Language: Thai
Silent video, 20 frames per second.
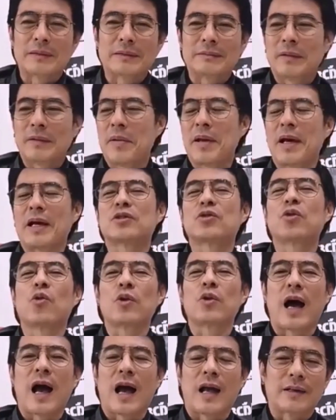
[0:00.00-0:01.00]
ไม่มีใครสู้
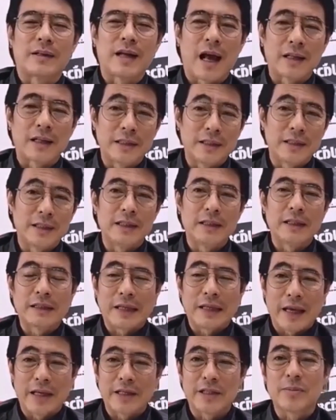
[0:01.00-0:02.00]
ได้นาทีนี้นะ
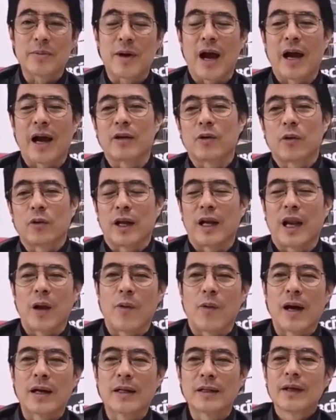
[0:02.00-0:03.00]
เก่งชิบหายคนอะไร
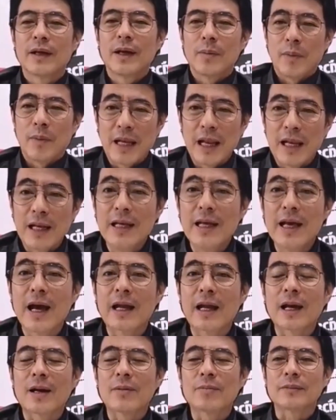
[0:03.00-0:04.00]
วะไม่ได้เรียน
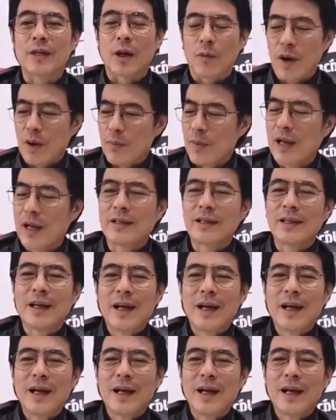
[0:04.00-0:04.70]
นะแต่ว่ามัน